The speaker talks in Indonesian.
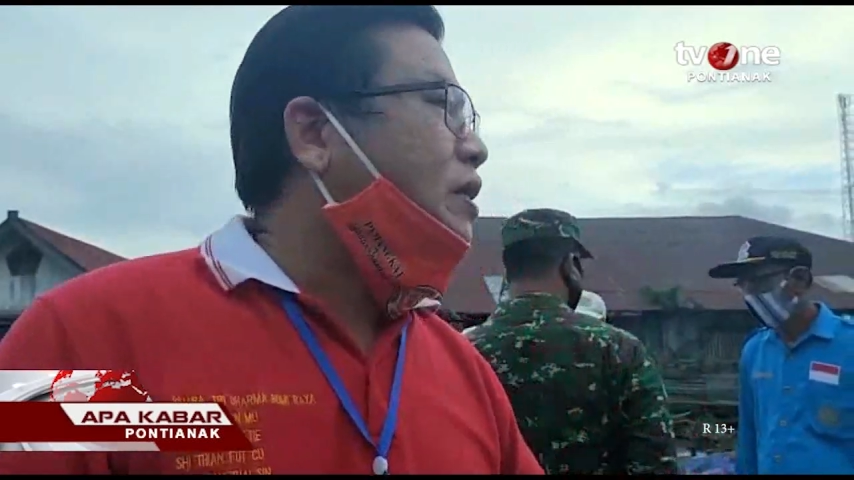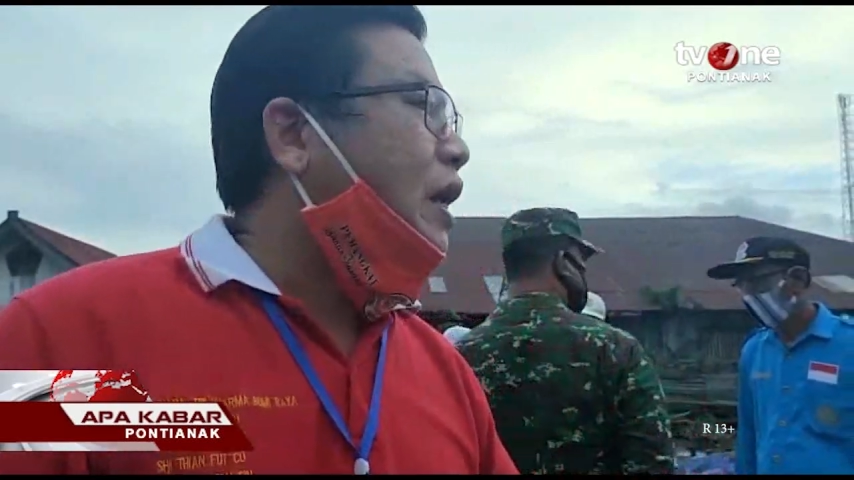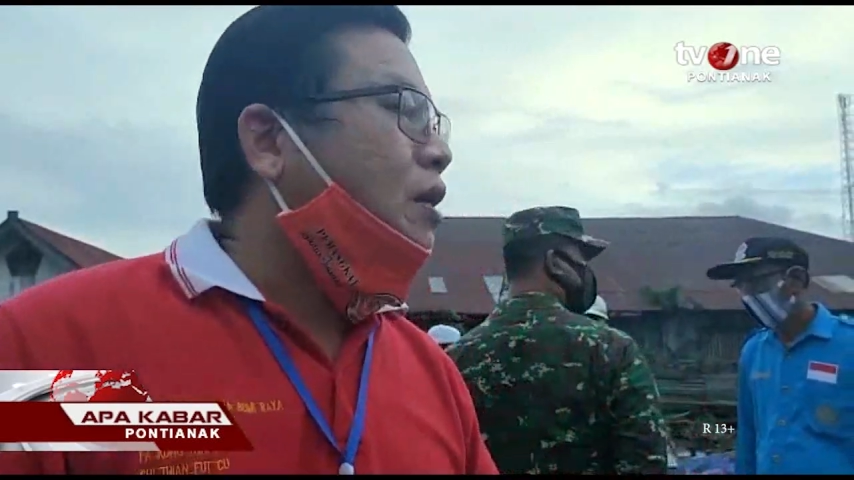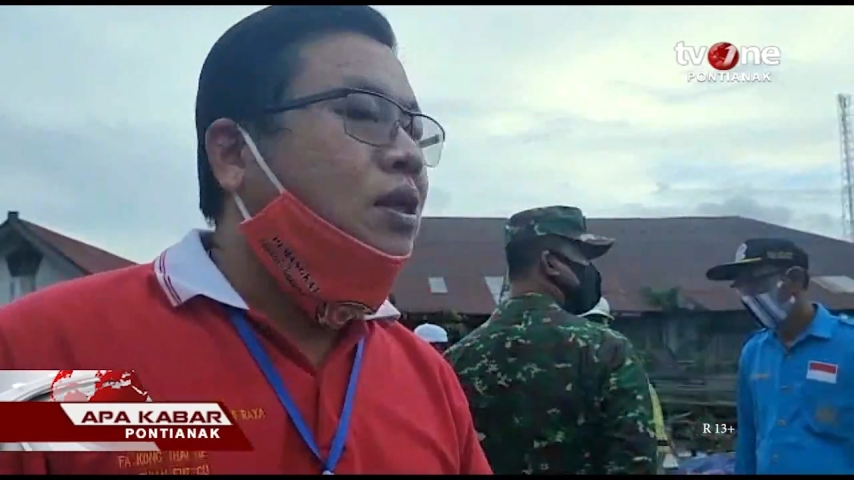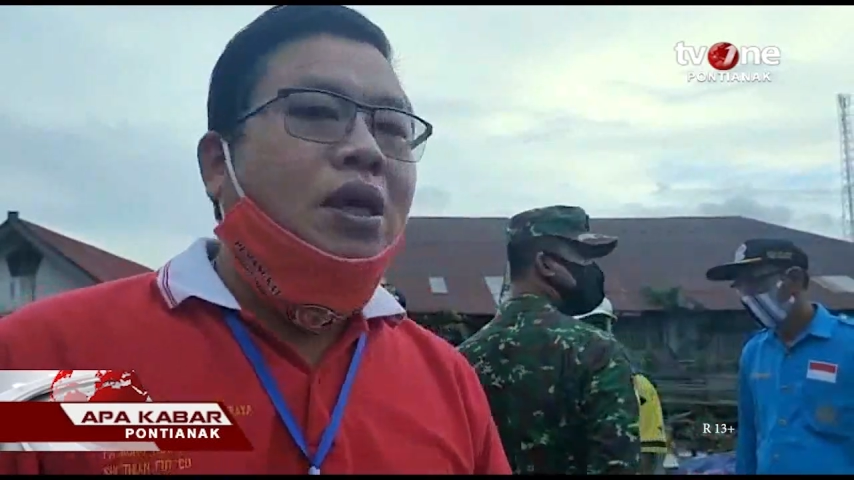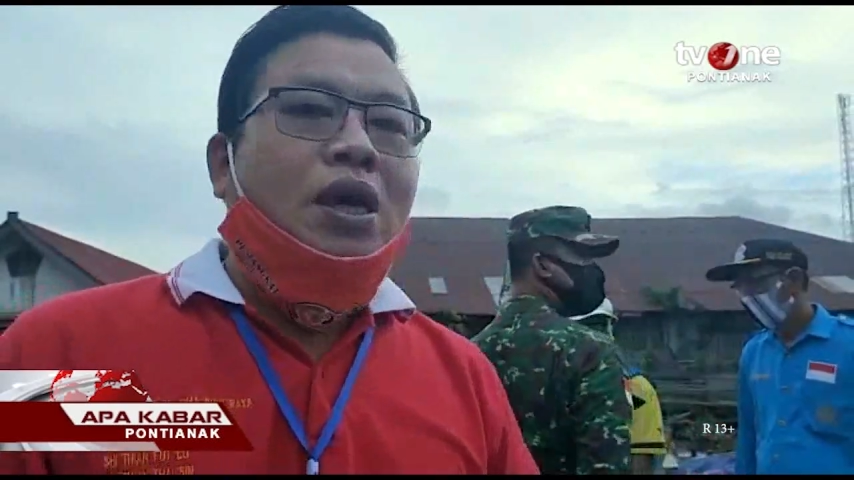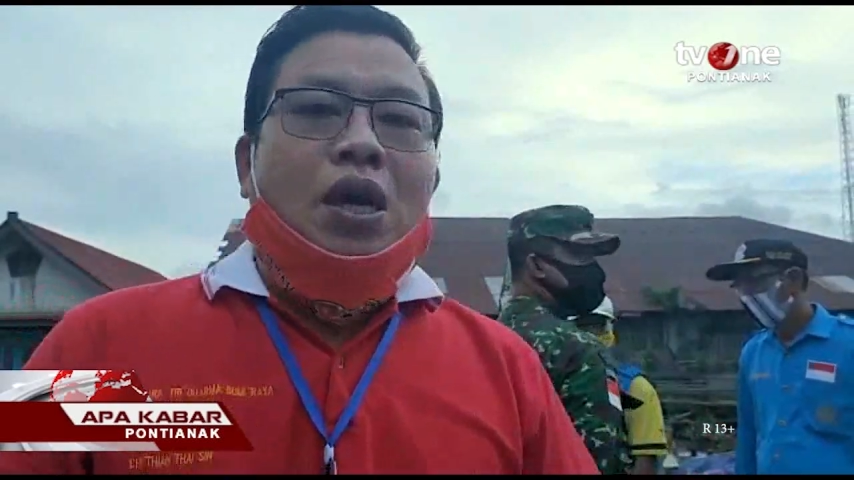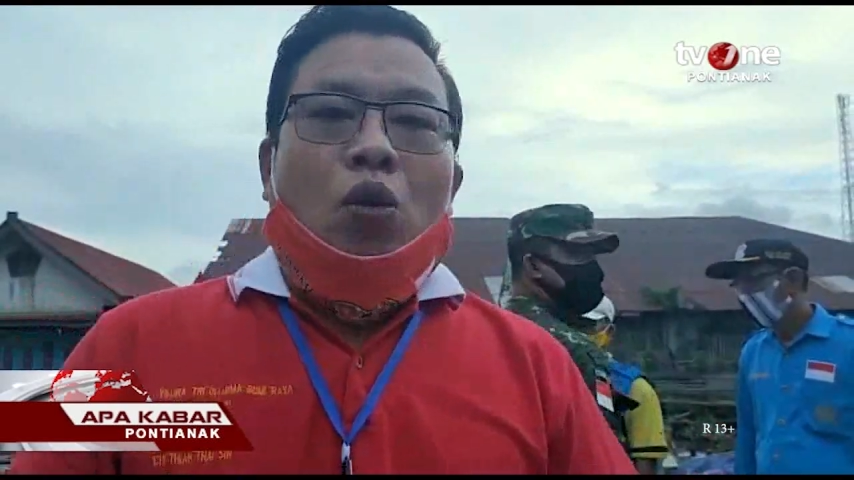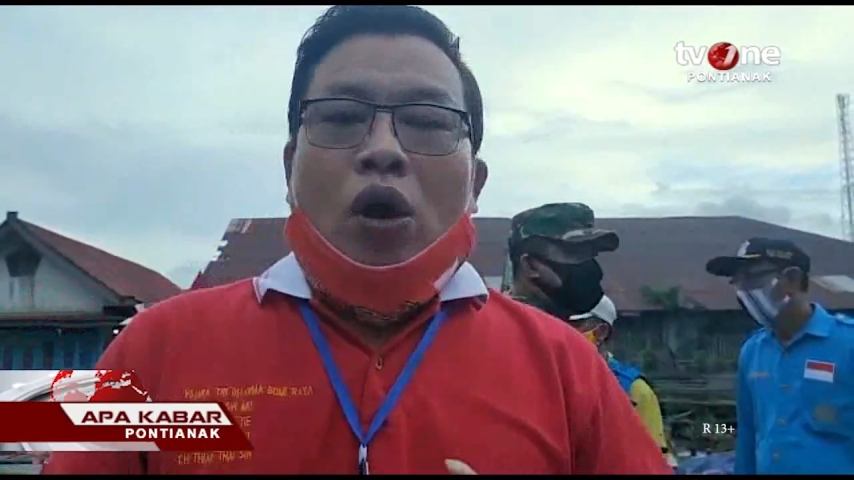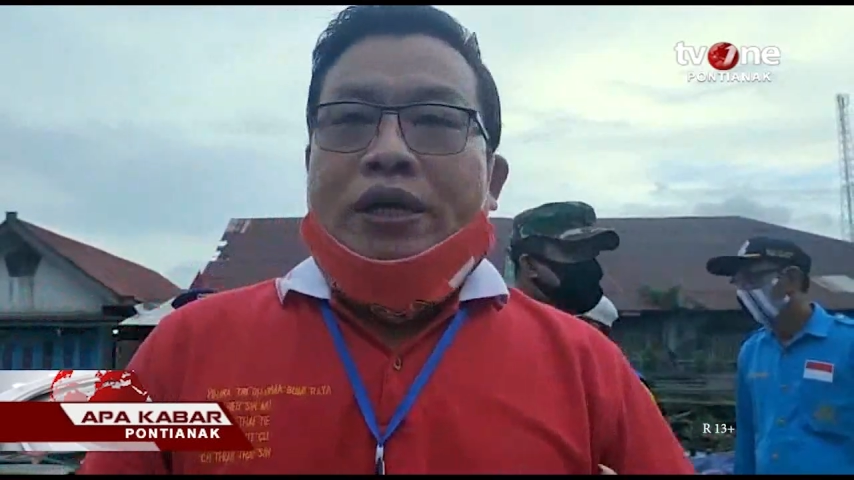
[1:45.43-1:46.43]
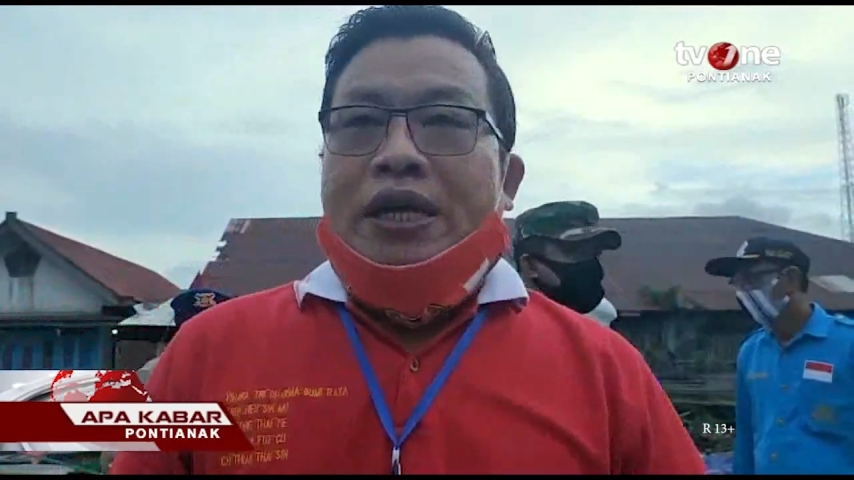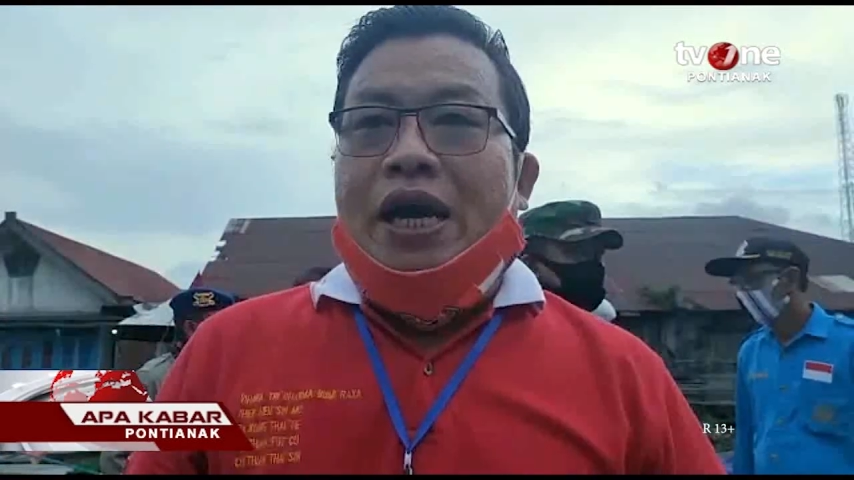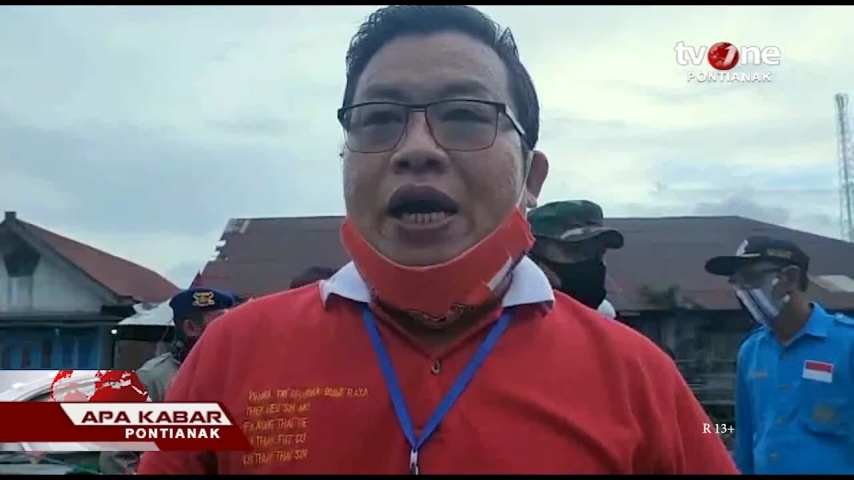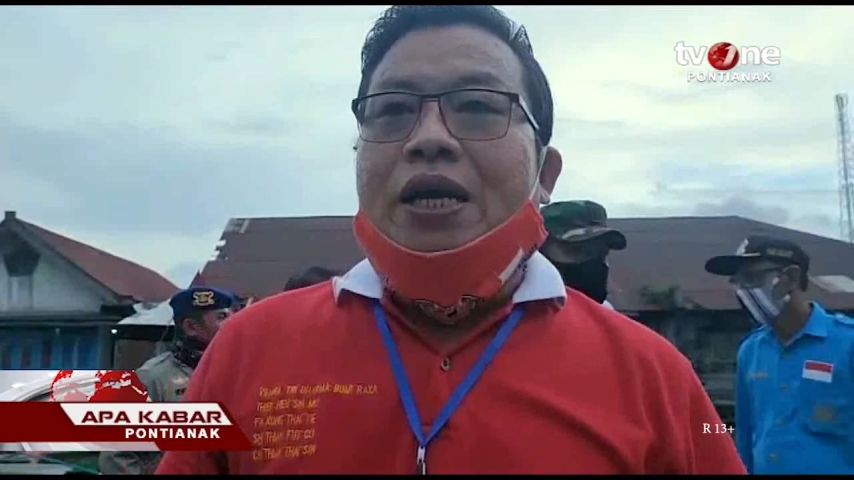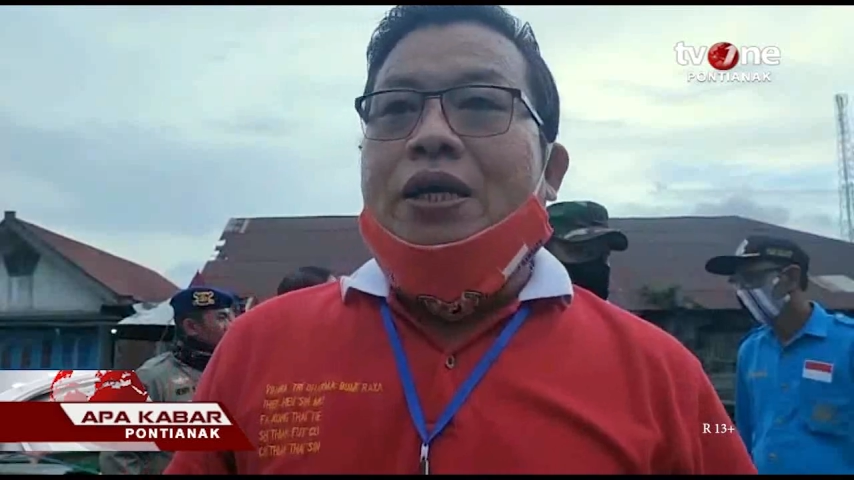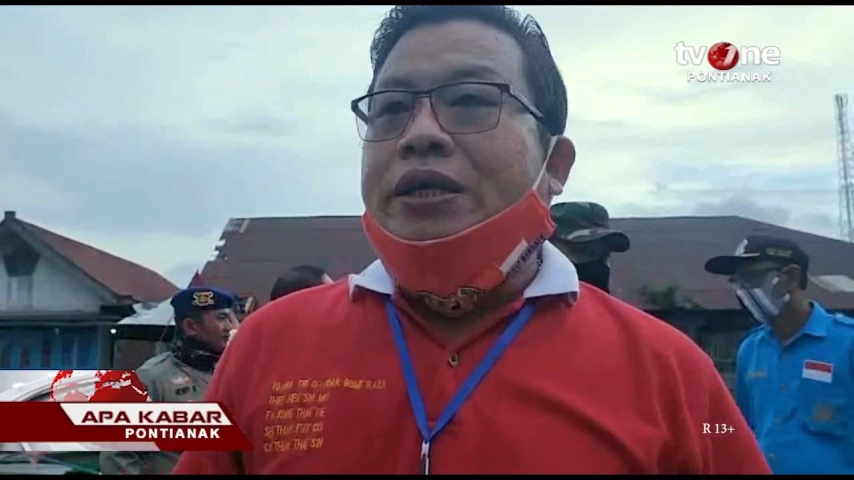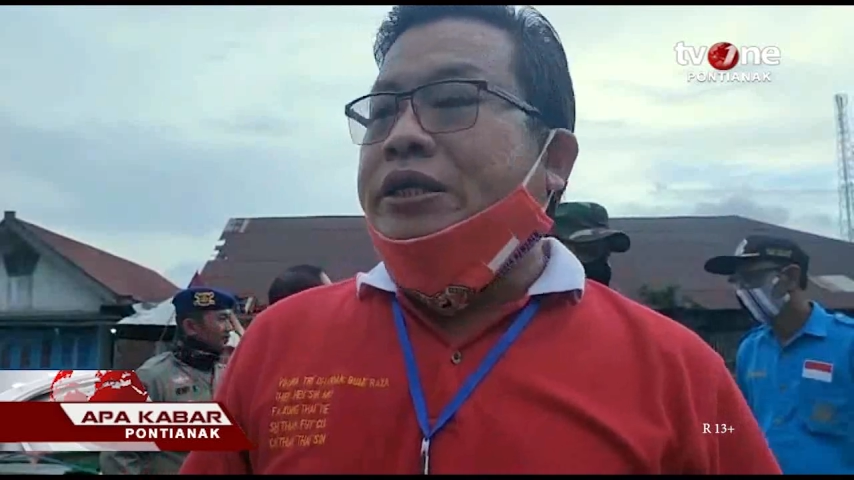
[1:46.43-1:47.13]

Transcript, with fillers: dan warga